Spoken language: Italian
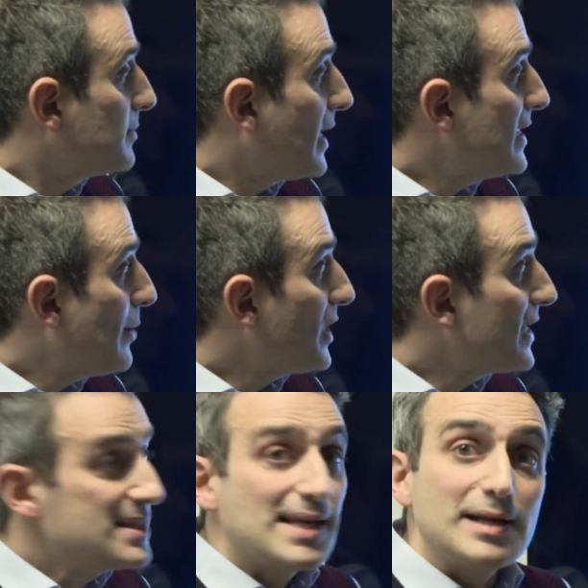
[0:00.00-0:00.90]
Andiamo ad
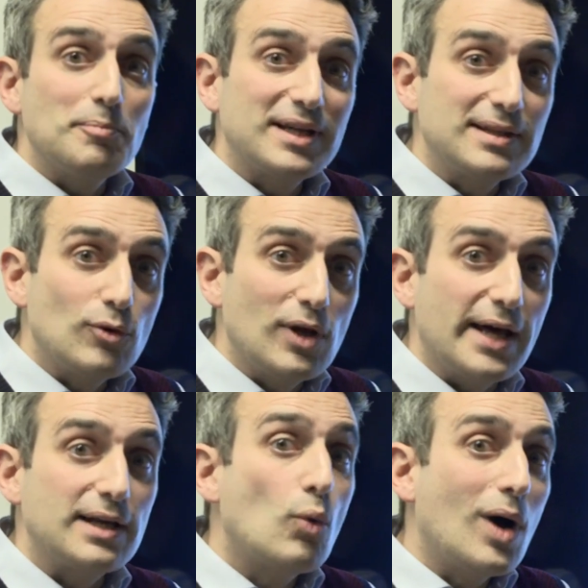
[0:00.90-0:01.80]
analizzare in
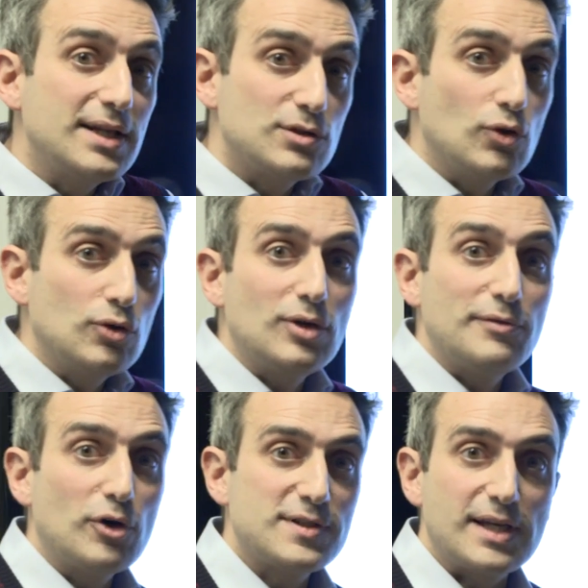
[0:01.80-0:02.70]
particolare quali sono le
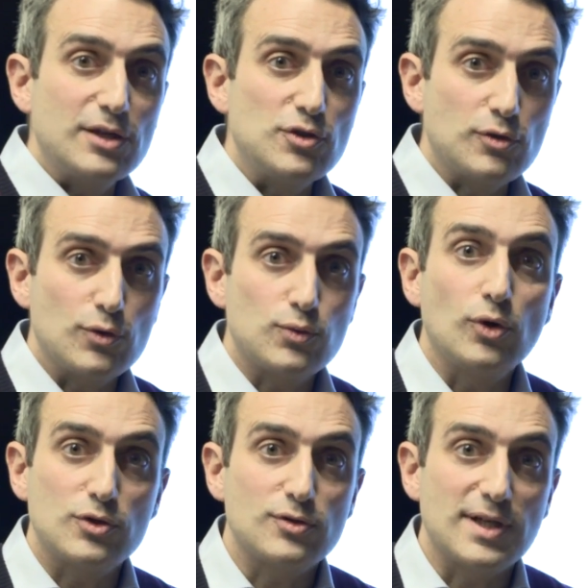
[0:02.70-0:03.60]
forze che agiscono sul
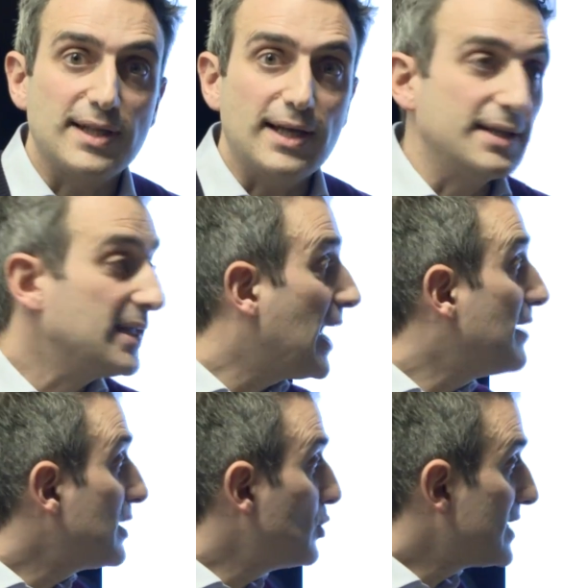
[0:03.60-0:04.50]
nostro satellite.
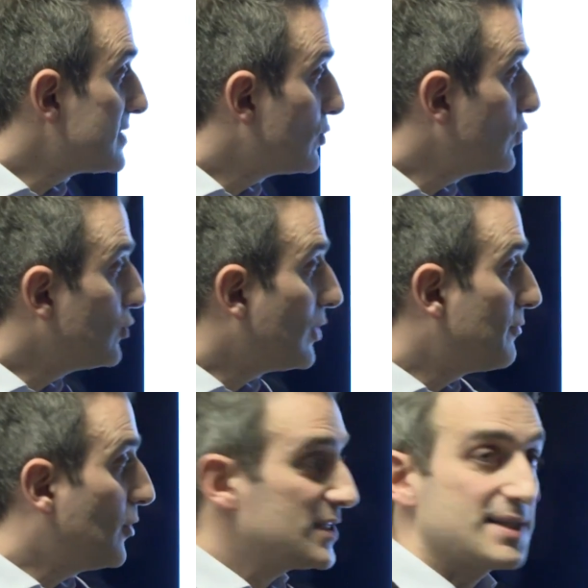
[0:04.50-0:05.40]
Avremo innanzitutto la
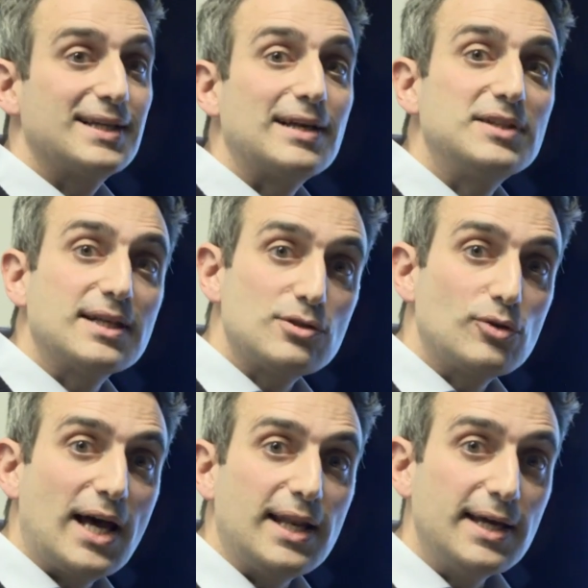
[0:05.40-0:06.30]
forza
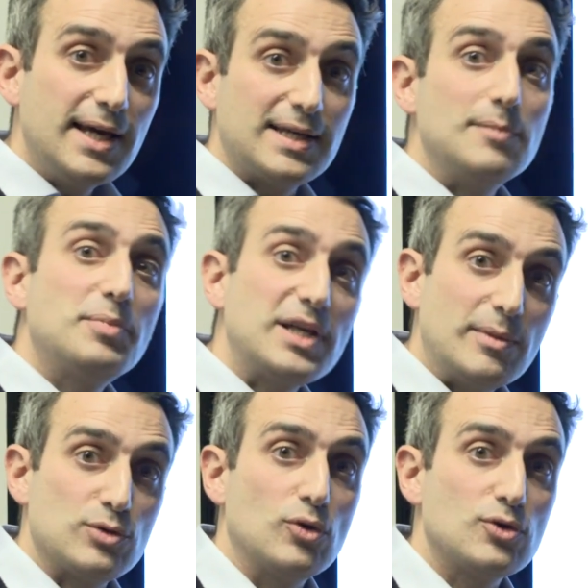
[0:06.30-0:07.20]
gravitazionale che
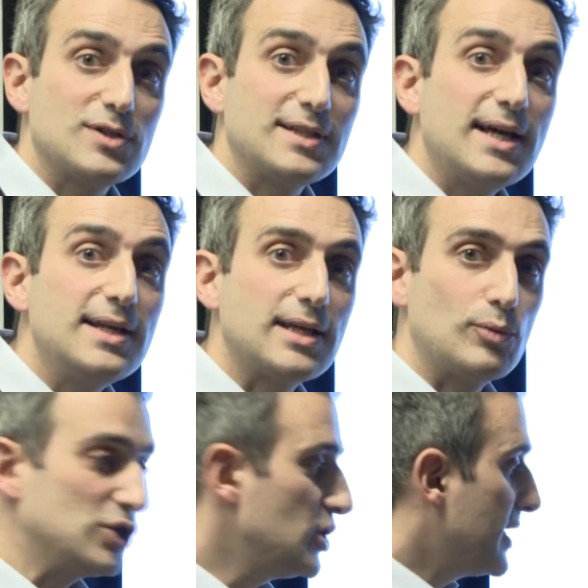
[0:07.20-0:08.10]
imprime sul nostro satellite
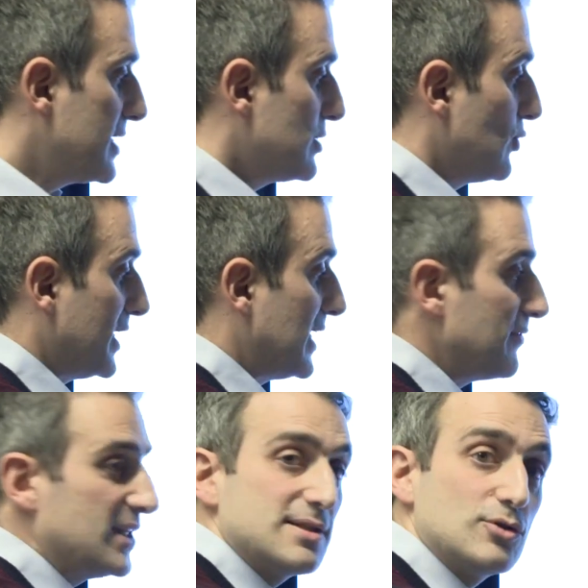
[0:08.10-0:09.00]
un'accelerazione
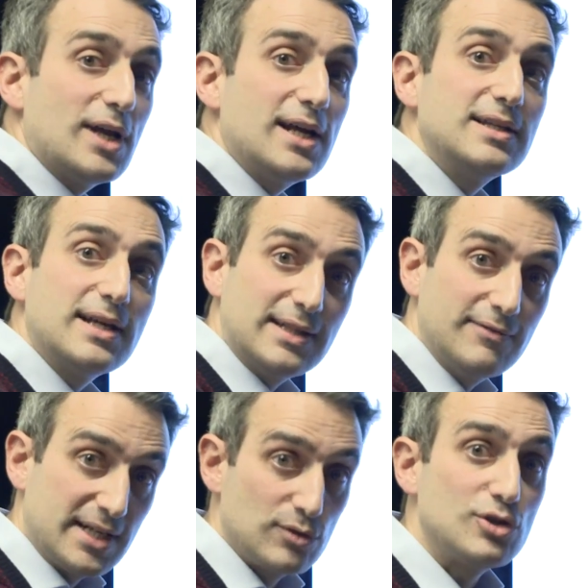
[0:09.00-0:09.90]
gravitazionale diretta
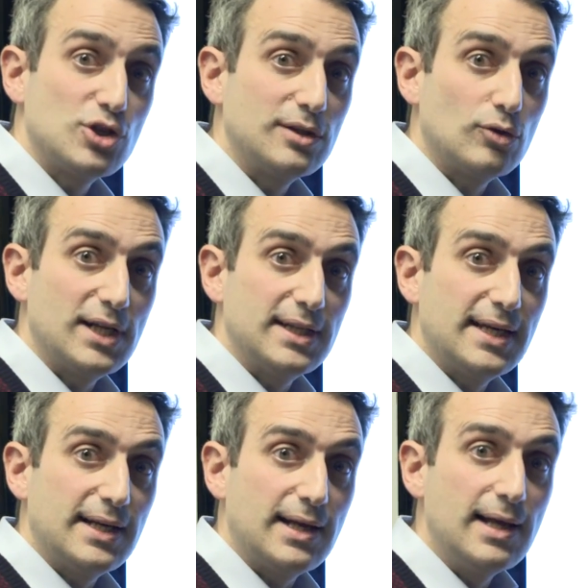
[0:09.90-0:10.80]
verso il centro della
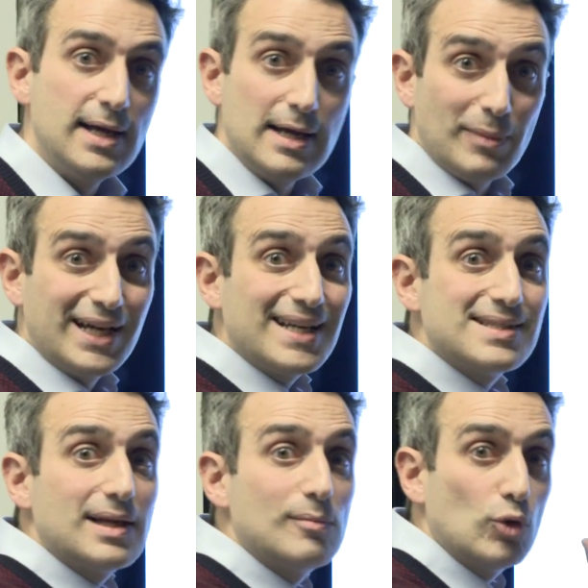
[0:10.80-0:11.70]
Terra, ma
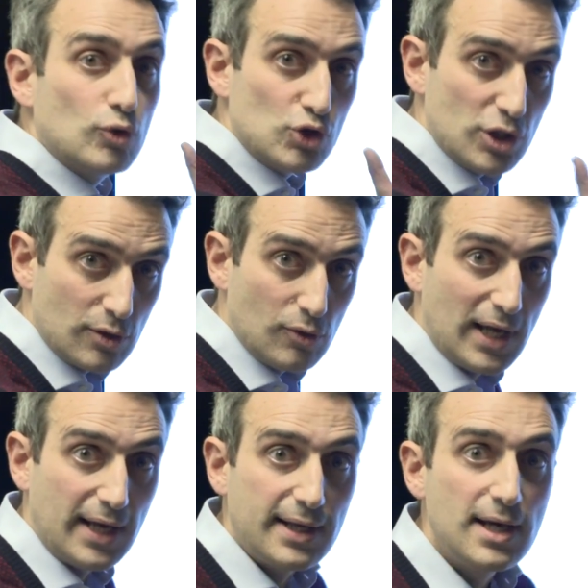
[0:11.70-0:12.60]
grazie al moto
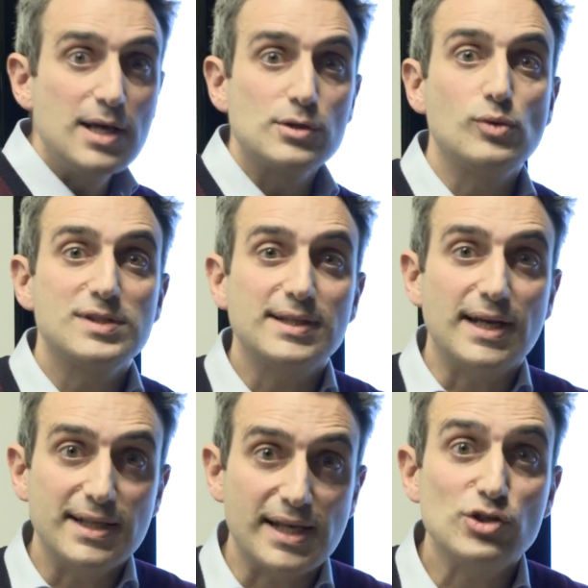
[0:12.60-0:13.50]
circolare sul
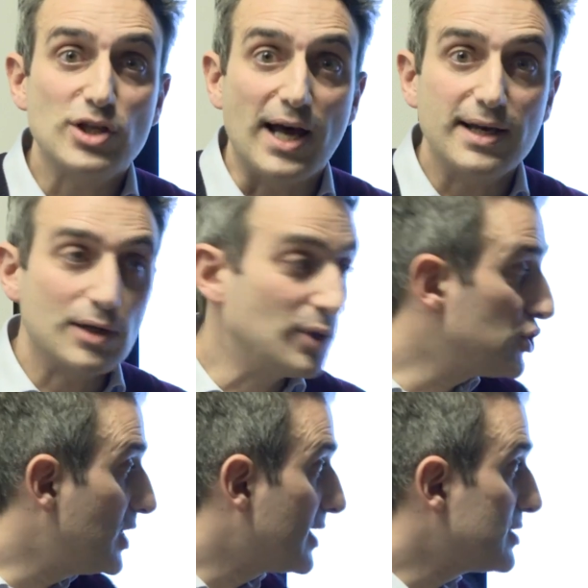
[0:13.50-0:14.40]
satellite agirà anche
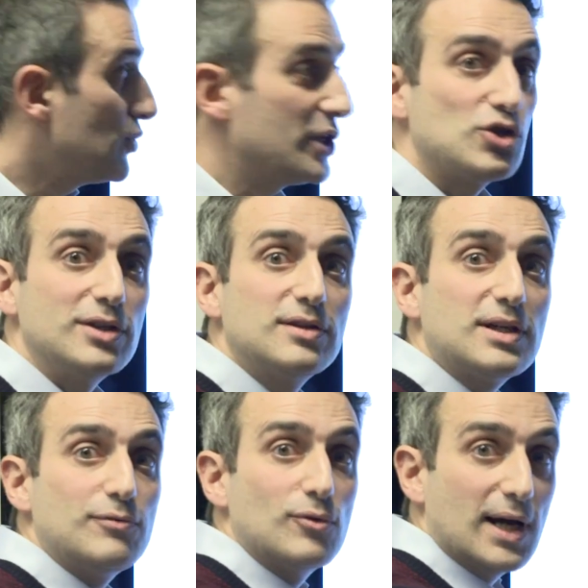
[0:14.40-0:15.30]
un'accelerazione
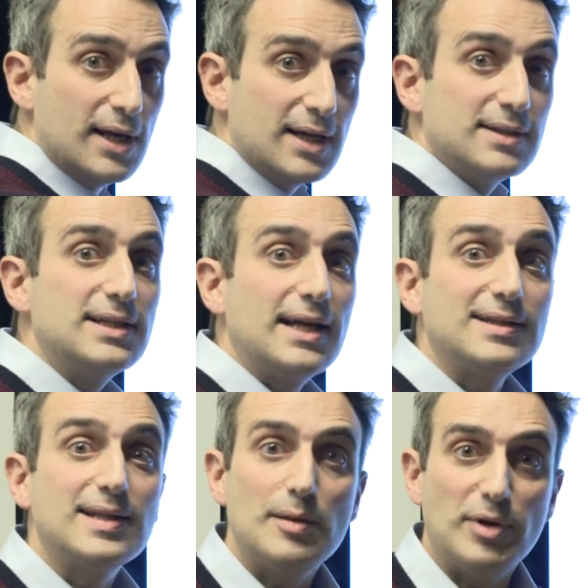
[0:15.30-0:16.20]
centrifuga
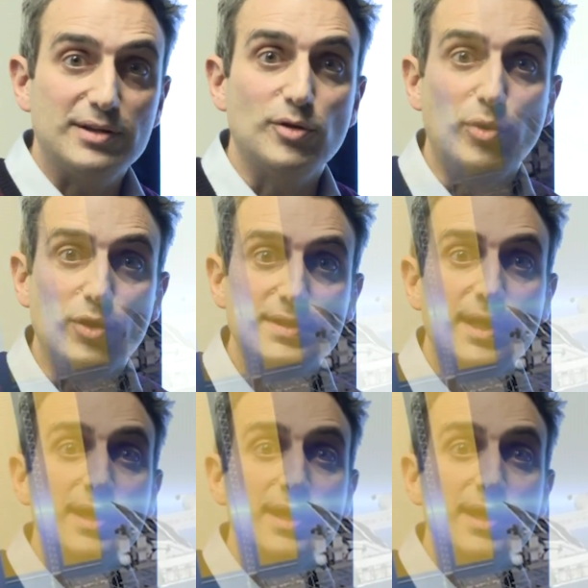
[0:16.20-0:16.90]
diretta dalla parte opposta.